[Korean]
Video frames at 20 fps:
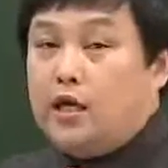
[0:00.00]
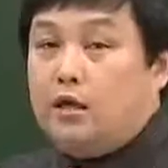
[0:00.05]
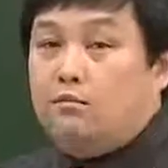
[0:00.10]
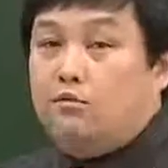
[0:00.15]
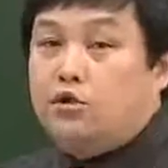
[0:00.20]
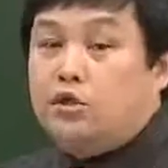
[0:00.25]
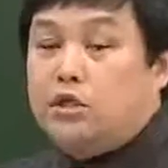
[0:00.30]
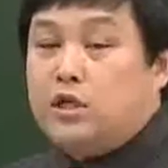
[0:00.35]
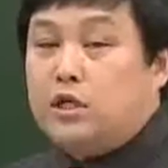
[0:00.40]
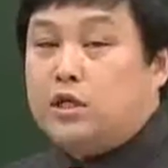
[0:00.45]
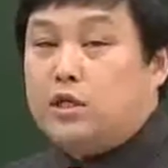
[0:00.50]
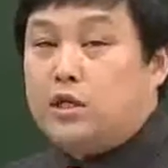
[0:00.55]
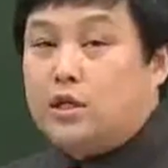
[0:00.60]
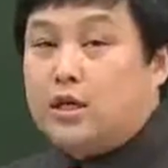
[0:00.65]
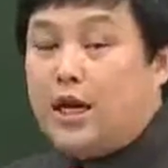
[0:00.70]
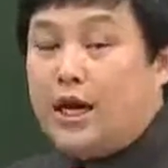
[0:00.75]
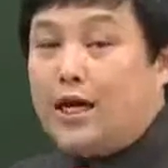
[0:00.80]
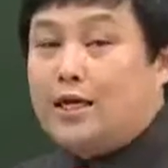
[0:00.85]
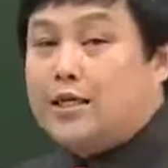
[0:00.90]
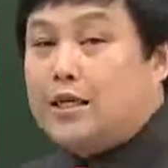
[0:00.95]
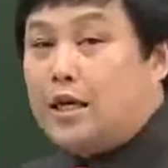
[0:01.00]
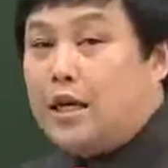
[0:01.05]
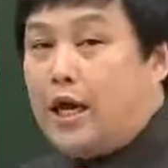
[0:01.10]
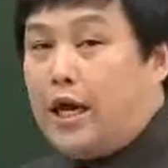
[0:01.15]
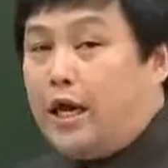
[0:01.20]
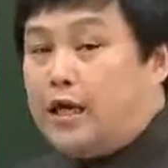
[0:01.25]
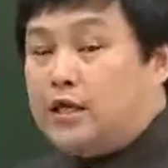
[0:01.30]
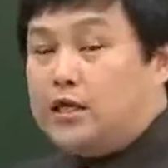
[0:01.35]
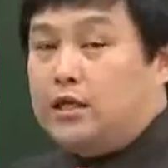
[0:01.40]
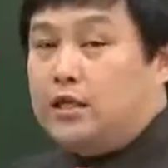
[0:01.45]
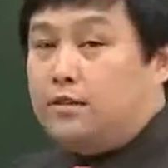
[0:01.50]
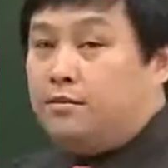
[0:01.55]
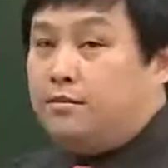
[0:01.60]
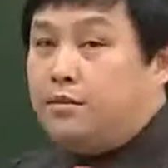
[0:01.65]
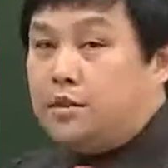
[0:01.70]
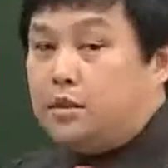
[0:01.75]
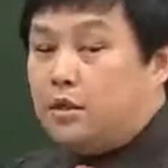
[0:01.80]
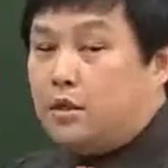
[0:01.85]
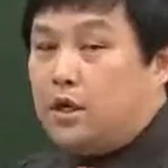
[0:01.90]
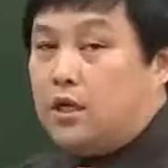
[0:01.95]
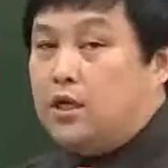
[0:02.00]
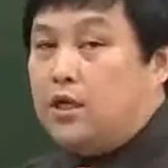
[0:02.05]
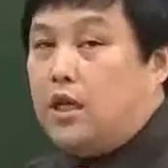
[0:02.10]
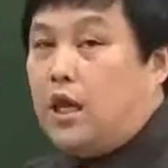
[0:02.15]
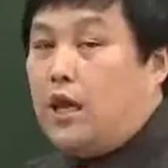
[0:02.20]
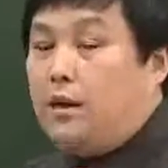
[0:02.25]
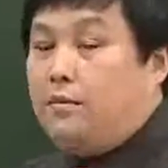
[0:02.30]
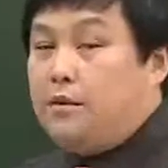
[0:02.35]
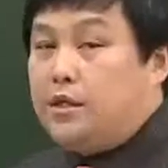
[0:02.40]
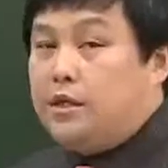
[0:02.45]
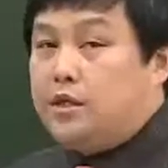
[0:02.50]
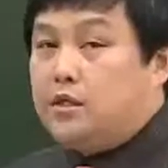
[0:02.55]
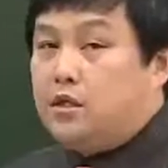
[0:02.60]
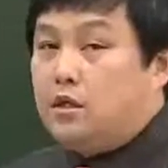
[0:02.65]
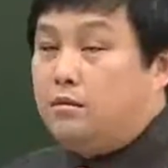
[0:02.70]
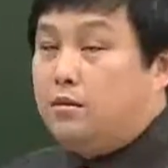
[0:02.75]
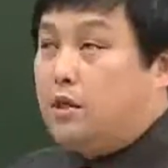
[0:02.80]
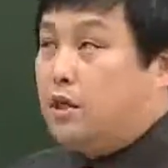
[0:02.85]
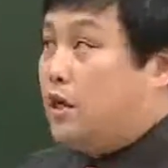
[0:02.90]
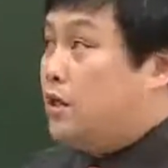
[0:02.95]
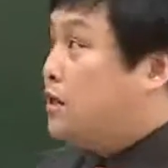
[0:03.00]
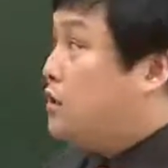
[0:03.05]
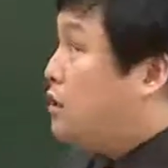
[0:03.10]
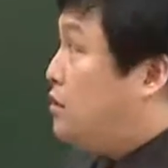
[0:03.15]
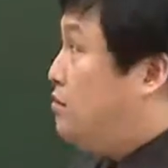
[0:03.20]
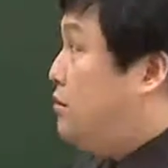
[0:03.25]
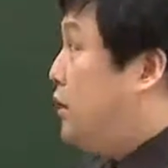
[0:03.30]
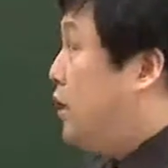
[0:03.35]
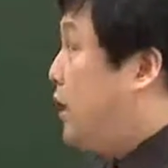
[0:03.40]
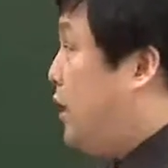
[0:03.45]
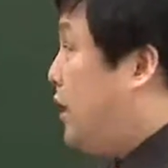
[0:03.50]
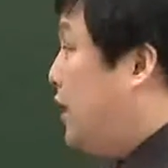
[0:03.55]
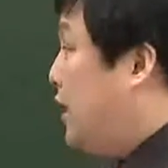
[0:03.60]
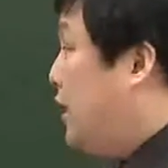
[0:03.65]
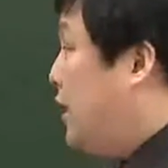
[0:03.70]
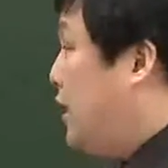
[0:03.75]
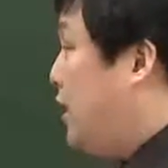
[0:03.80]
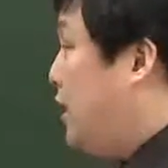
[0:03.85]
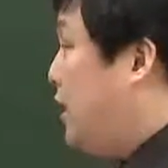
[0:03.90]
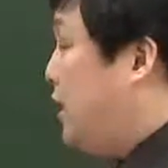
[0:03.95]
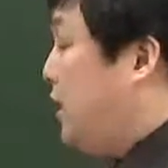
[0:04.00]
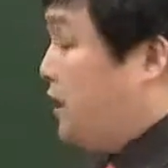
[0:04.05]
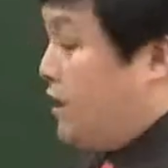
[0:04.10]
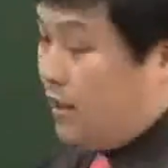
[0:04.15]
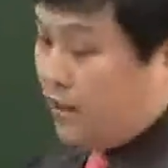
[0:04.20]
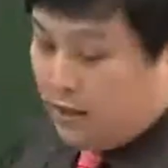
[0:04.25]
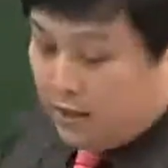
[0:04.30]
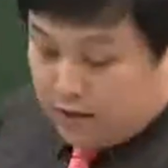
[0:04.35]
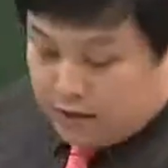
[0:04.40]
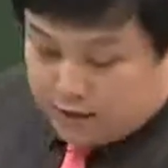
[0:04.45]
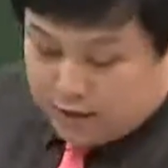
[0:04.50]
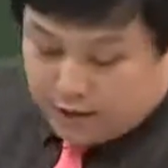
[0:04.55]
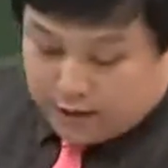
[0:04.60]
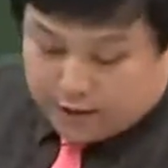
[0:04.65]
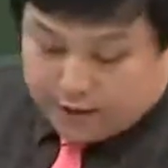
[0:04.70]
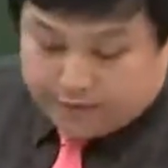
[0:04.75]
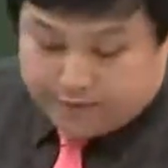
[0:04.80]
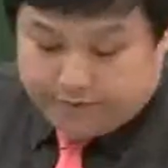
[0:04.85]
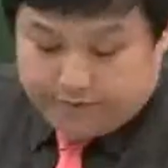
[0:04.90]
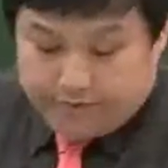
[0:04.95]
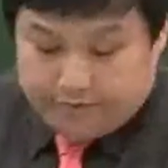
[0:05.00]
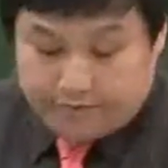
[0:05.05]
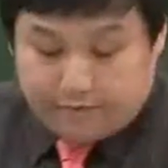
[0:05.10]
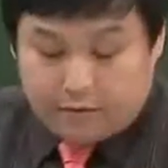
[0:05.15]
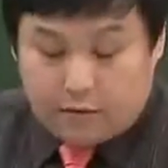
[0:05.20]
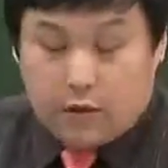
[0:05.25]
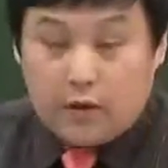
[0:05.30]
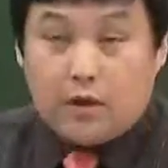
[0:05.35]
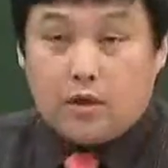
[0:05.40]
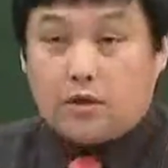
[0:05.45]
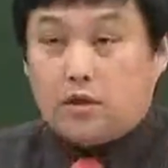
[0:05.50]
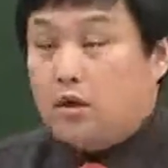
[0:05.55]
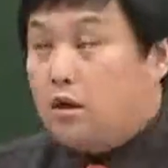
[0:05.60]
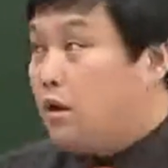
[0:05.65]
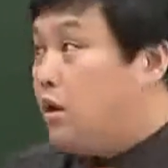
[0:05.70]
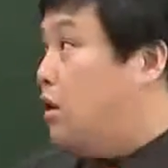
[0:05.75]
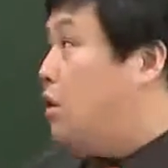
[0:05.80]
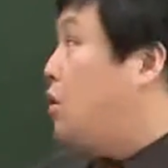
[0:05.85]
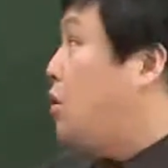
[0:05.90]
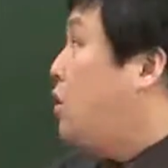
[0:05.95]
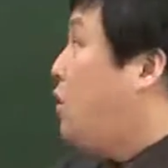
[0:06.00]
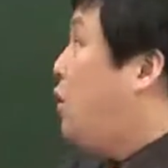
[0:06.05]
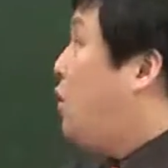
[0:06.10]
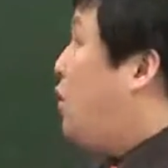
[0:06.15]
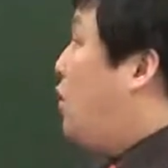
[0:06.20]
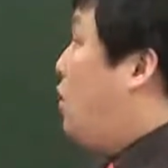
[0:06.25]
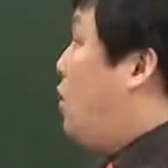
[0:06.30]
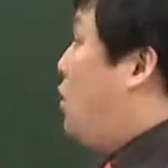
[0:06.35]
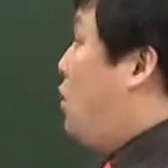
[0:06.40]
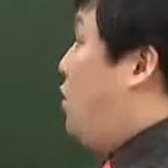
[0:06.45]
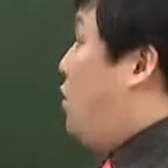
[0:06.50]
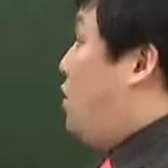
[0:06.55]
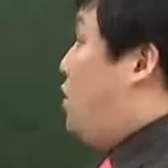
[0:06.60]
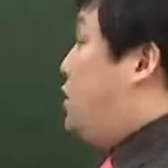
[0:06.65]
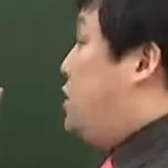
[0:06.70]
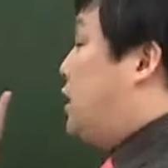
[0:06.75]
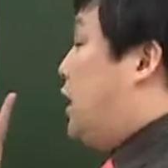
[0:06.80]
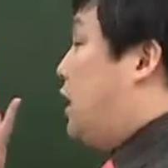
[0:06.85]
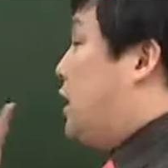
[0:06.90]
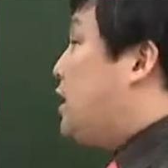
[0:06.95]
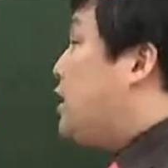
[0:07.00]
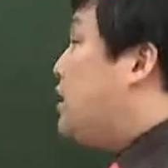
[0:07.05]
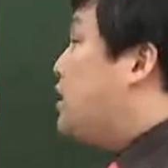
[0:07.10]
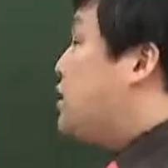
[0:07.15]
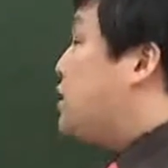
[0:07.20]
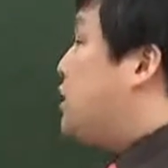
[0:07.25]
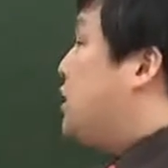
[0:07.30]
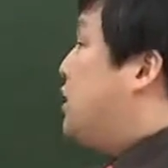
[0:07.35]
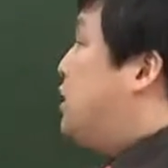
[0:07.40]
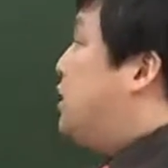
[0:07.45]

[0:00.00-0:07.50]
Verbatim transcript: 이 문제에서는 가장 핵심적인 대비 지점이 되는 겁니다. 자, 그래서, 자, 이것을